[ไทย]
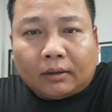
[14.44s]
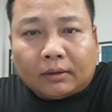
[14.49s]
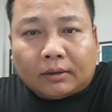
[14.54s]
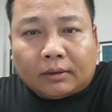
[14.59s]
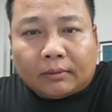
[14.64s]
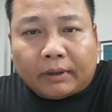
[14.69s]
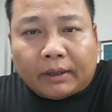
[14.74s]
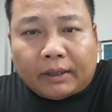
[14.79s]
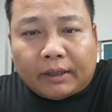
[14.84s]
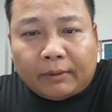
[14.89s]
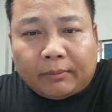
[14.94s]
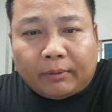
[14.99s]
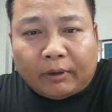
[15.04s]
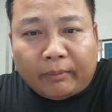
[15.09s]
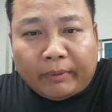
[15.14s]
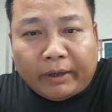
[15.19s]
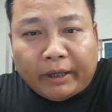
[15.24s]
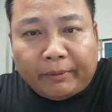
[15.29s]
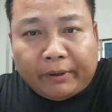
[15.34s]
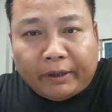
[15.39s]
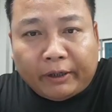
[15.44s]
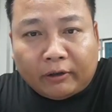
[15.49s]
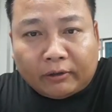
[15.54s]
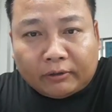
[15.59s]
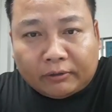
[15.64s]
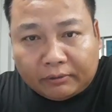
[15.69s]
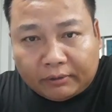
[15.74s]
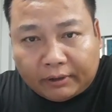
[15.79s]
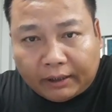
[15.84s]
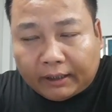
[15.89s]
สวัสดี พ่อแม่พี่น้อ
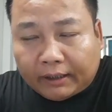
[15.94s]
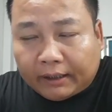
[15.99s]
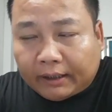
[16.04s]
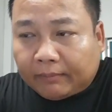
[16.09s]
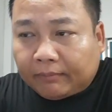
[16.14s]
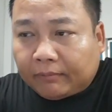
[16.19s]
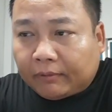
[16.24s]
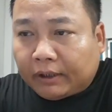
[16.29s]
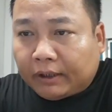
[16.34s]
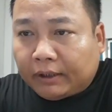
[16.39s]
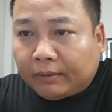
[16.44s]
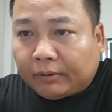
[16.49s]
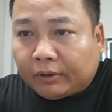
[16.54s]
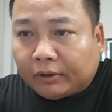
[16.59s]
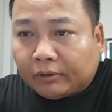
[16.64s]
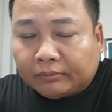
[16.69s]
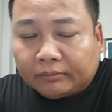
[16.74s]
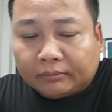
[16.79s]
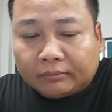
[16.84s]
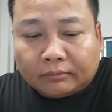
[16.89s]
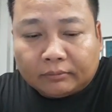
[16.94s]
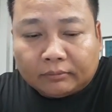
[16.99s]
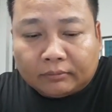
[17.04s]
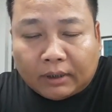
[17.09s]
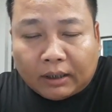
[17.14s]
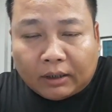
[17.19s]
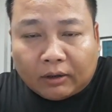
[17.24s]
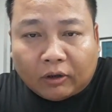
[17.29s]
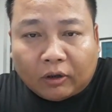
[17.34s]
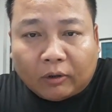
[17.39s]
งทุกท่านครับวันนี้ผม
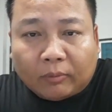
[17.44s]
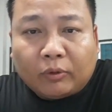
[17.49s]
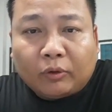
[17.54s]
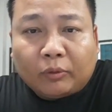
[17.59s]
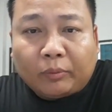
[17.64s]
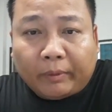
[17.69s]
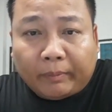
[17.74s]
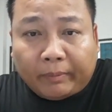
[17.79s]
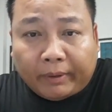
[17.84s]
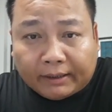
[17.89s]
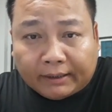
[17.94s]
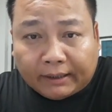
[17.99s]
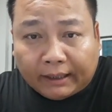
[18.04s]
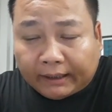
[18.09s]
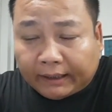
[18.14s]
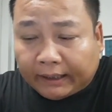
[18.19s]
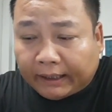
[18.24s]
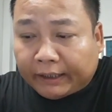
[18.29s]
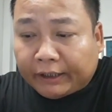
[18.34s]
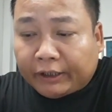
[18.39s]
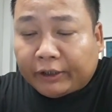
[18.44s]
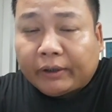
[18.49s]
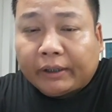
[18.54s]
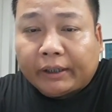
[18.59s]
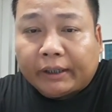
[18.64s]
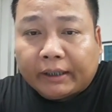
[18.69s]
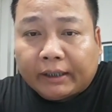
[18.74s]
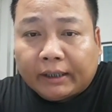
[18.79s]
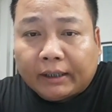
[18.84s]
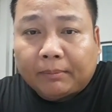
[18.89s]
มาขอพูดเป็นภาษาไทยหน่อ
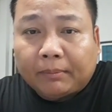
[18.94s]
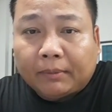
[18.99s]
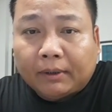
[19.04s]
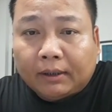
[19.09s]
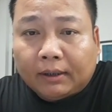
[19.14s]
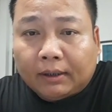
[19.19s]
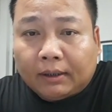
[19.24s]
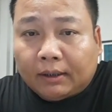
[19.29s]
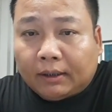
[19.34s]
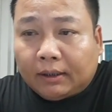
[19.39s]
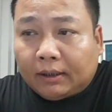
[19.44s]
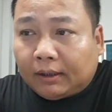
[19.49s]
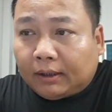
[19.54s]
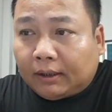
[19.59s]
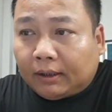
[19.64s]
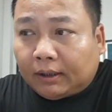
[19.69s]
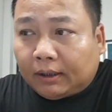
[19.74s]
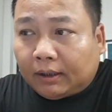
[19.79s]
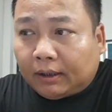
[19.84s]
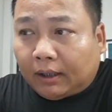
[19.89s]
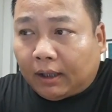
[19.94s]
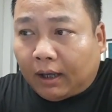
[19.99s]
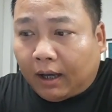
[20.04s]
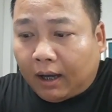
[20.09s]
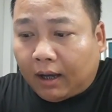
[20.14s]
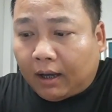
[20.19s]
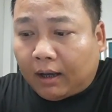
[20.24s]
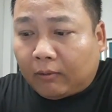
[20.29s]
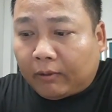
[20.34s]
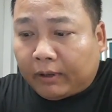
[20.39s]
ยนะครับ
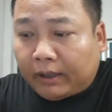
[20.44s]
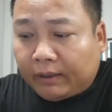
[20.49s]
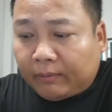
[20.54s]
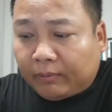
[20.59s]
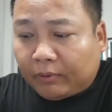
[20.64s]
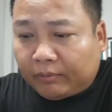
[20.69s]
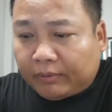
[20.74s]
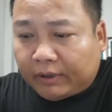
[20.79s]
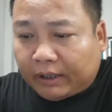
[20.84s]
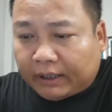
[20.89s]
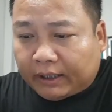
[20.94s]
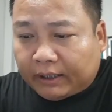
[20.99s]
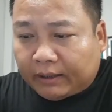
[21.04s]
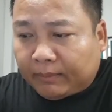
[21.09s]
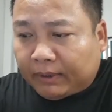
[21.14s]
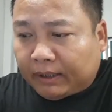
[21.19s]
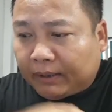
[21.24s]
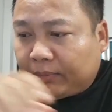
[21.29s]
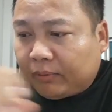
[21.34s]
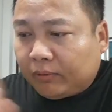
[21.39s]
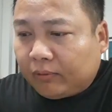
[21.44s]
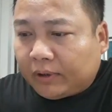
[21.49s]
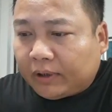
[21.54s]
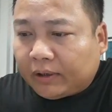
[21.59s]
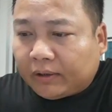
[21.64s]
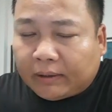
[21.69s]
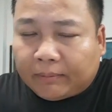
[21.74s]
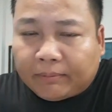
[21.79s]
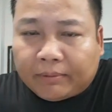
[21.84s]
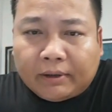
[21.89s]
วันนี้ผมอยากจะมาพูด
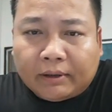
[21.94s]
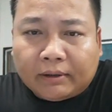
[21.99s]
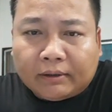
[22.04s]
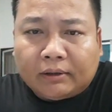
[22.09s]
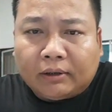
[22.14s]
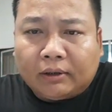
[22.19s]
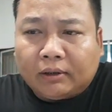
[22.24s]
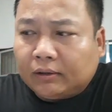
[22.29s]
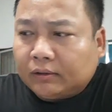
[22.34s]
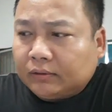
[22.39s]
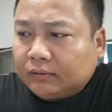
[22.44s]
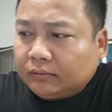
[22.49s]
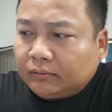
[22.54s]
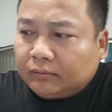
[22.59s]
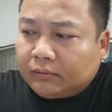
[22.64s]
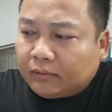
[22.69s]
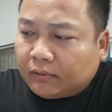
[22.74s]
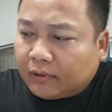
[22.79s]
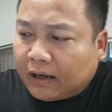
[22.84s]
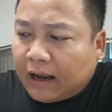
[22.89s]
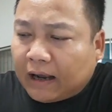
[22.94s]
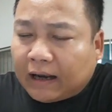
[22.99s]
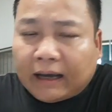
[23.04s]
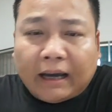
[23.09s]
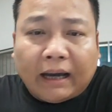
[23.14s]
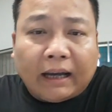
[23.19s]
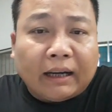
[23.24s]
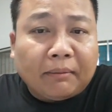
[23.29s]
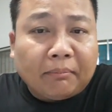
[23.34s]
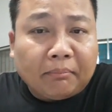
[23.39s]
เกี่ยวกับเรื่องของรา
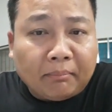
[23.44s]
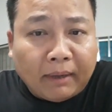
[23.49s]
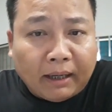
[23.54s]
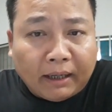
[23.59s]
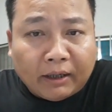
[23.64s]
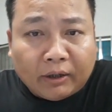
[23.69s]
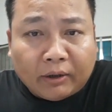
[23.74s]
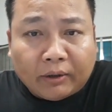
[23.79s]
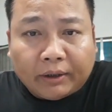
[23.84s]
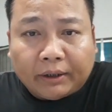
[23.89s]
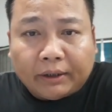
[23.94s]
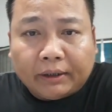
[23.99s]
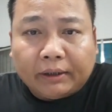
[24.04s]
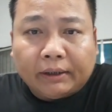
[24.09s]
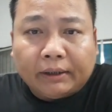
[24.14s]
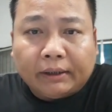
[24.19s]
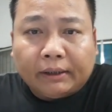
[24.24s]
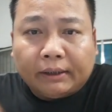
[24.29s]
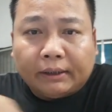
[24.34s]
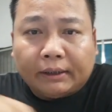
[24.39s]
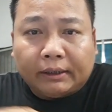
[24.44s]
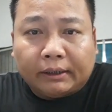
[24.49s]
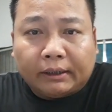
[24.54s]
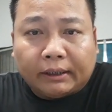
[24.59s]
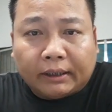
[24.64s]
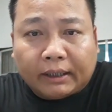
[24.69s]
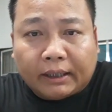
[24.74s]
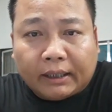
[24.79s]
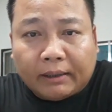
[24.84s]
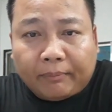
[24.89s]
คาน้ำมันหน่อย
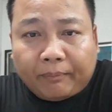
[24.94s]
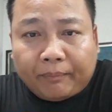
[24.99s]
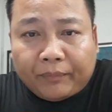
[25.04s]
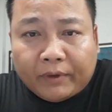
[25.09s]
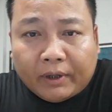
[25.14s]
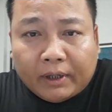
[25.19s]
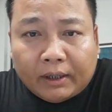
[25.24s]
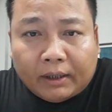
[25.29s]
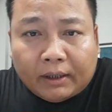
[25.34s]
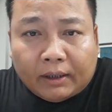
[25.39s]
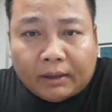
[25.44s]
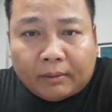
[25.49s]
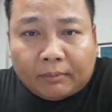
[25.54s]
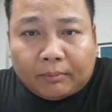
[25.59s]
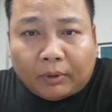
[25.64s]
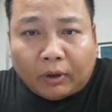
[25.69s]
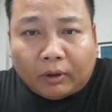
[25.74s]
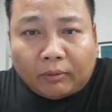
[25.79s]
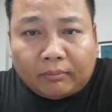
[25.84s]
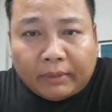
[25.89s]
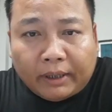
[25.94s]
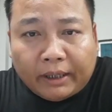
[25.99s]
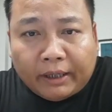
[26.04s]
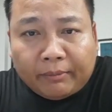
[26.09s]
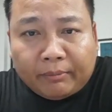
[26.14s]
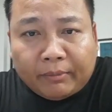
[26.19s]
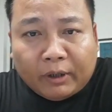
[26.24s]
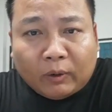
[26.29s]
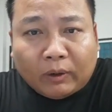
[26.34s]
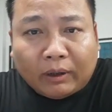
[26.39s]
นะครับ ผมไม่
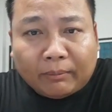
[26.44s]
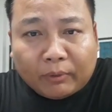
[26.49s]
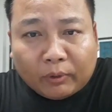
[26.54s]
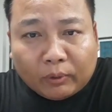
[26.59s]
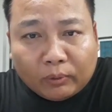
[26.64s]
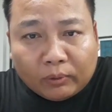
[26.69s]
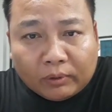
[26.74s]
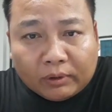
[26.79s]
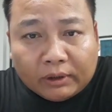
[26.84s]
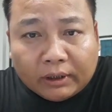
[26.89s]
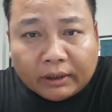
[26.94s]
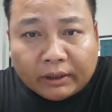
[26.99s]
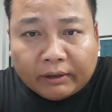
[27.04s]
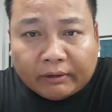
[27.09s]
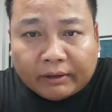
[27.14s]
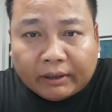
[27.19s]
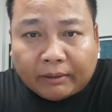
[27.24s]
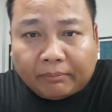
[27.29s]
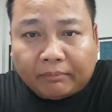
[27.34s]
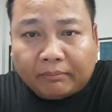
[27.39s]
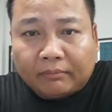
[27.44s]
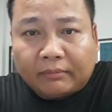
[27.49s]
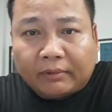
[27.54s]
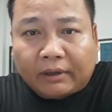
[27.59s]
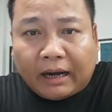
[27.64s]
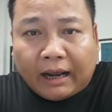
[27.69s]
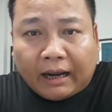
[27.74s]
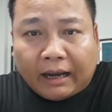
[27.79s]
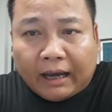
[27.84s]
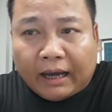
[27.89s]
ได้มีความรู้เรื่องเกี่ยวกับ
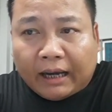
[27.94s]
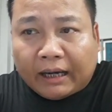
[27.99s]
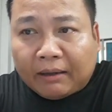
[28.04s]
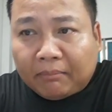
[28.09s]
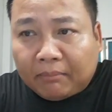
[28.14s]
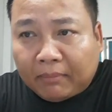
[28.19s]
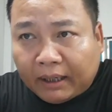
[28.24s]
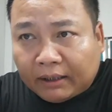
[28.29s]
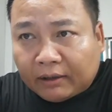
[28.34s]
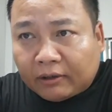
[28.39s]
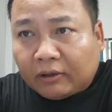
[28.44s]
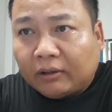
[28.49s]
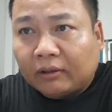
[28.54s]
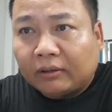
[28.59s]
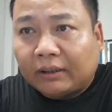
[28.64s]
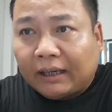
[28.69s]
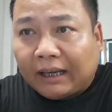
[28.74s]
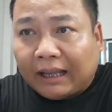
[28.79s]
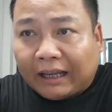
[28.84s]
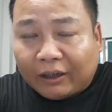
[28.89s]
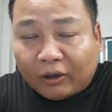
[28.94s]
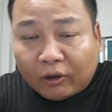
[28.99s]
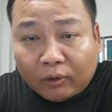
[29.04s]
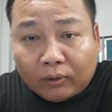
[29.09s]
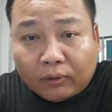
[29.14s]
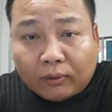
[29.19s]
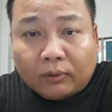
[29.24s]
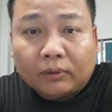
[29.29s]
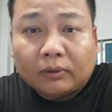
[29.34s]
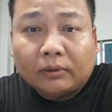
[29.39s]
ราคาน้ำมันของตลาดโล
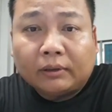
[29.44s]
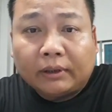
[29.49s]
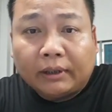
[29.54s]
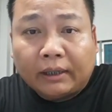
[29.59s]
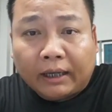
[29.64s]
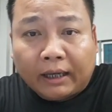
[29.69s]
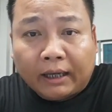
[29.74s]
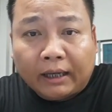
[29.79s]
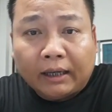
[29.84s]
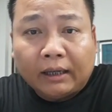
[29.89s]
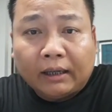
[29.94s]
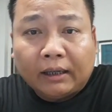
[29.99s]
กนะ